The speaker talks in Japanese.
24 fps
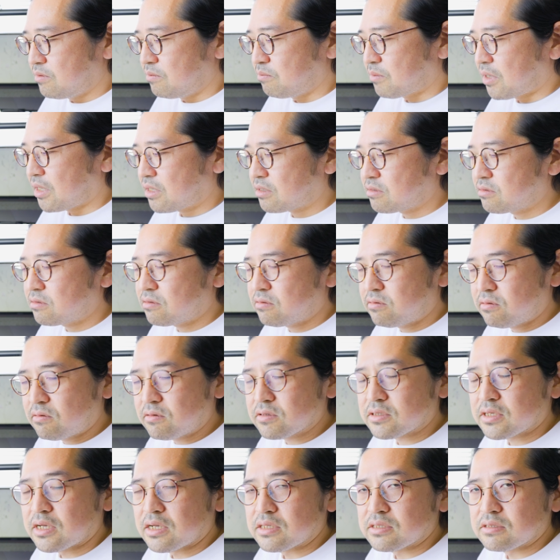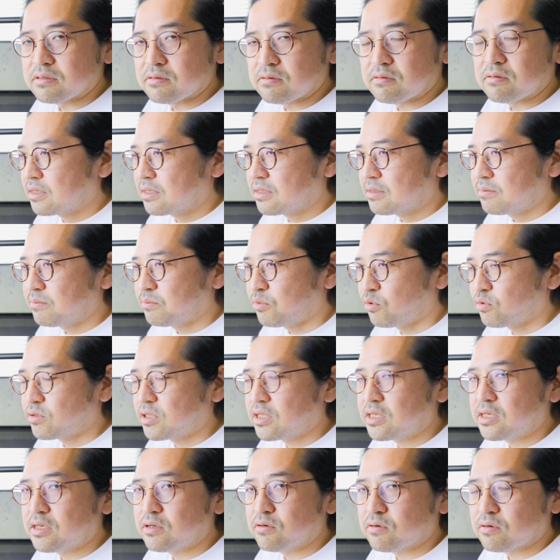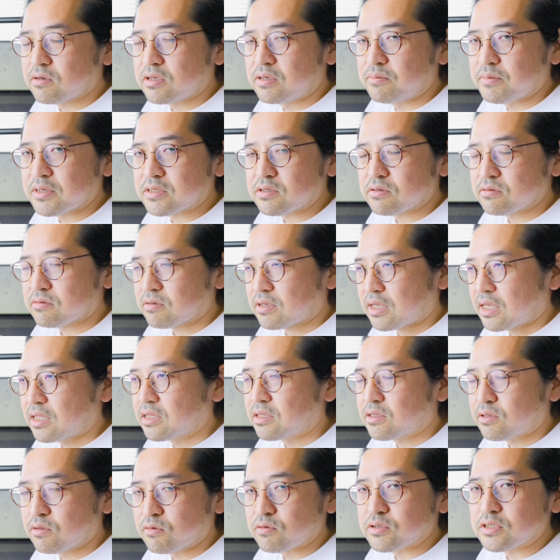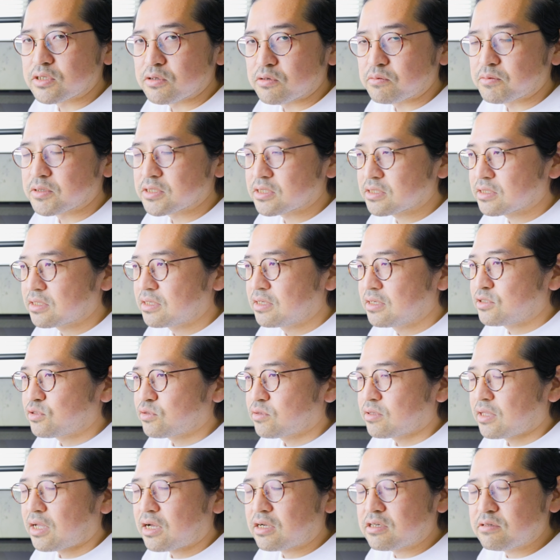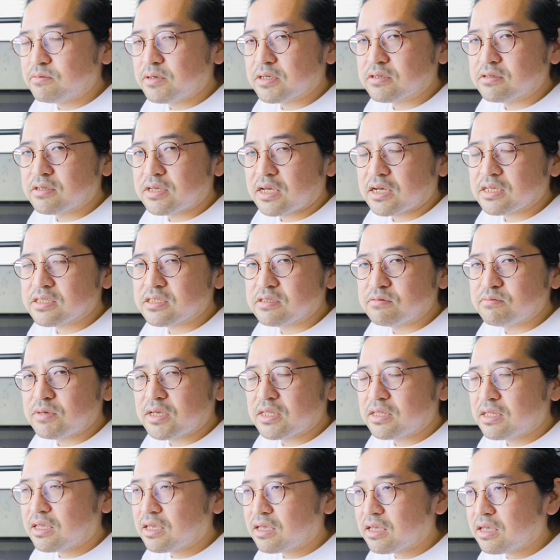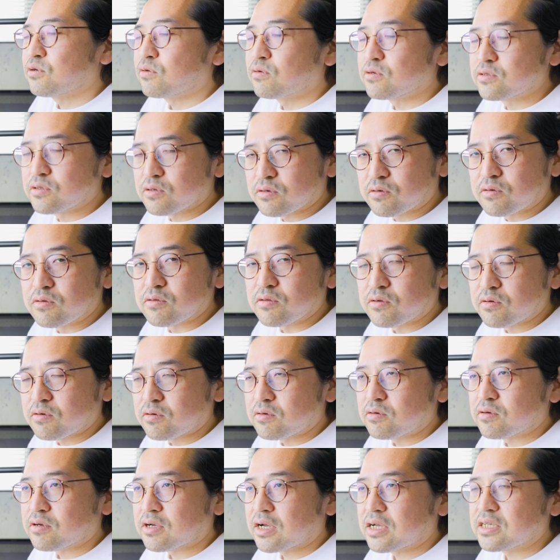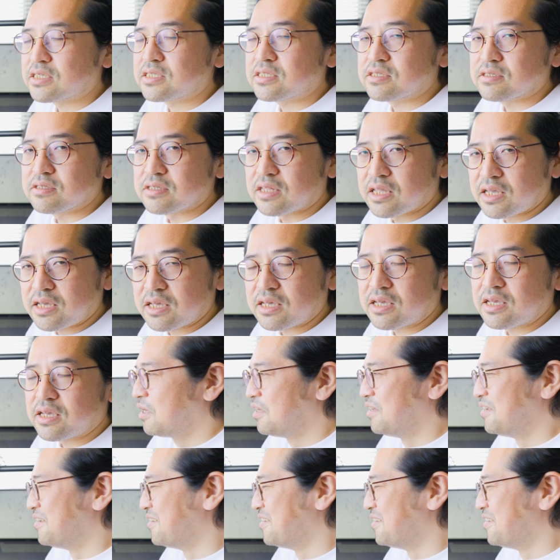マイクロフォーサーズのボディを今ちょっと検討してます。ちょっとなるべく安めでそこそこの画質で